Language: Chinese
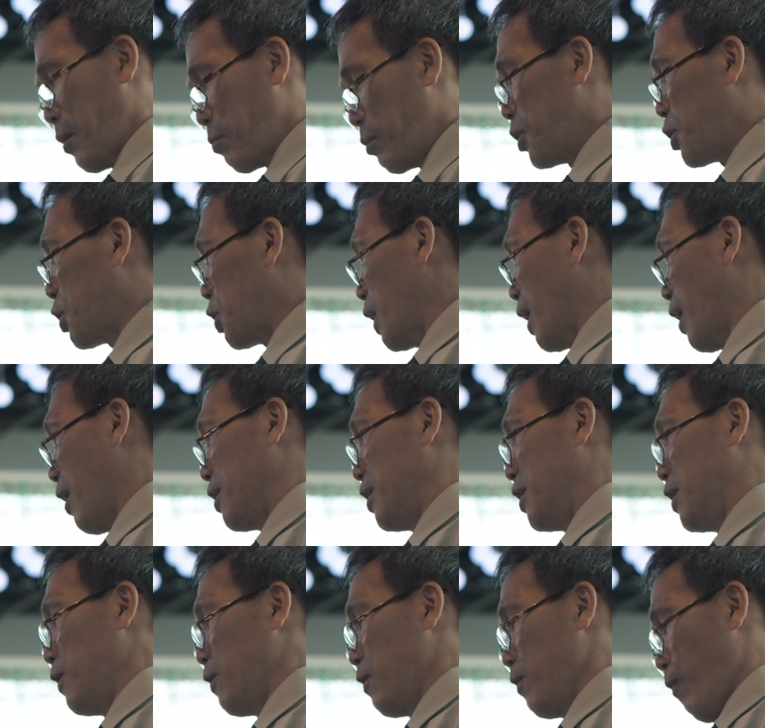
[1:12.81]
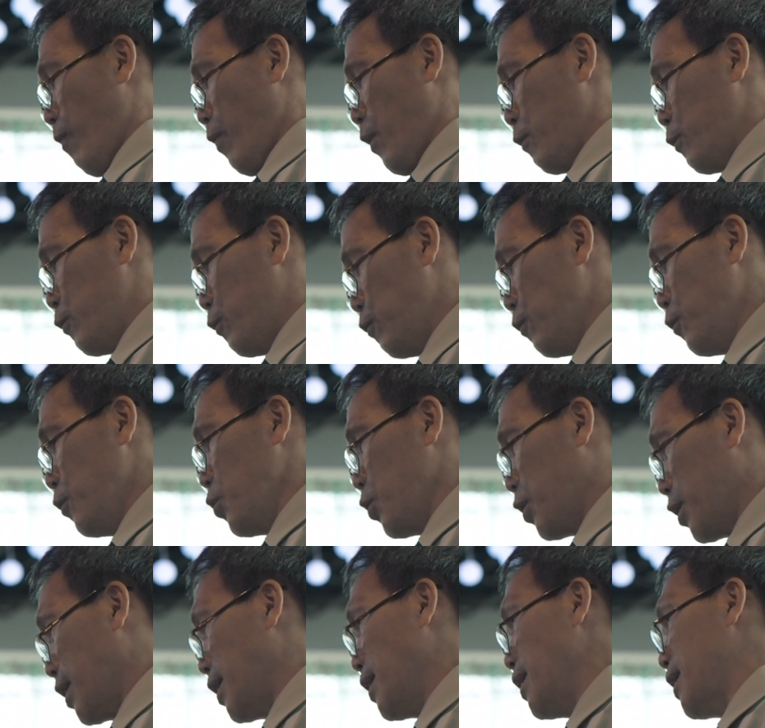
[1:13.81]
们就要以夫
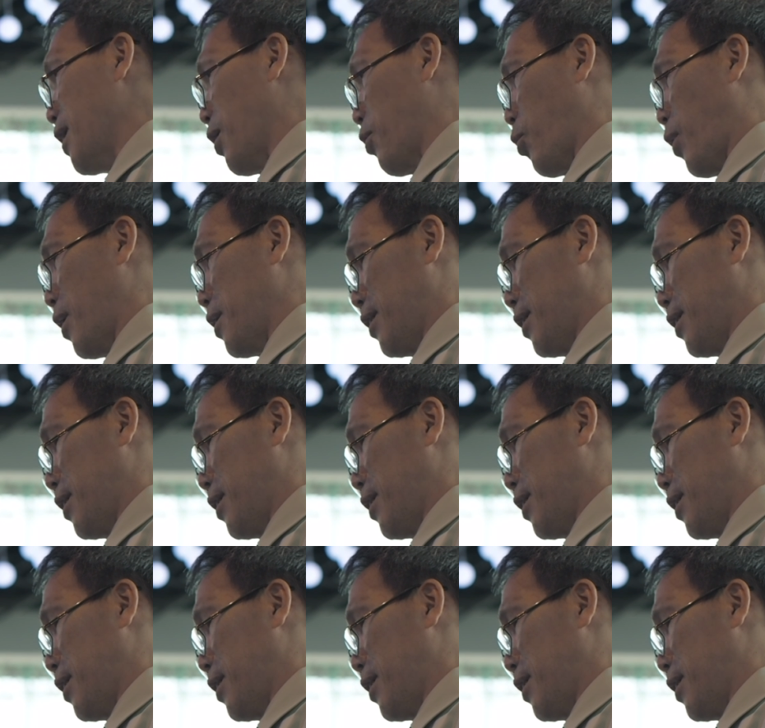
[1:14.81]
妻的关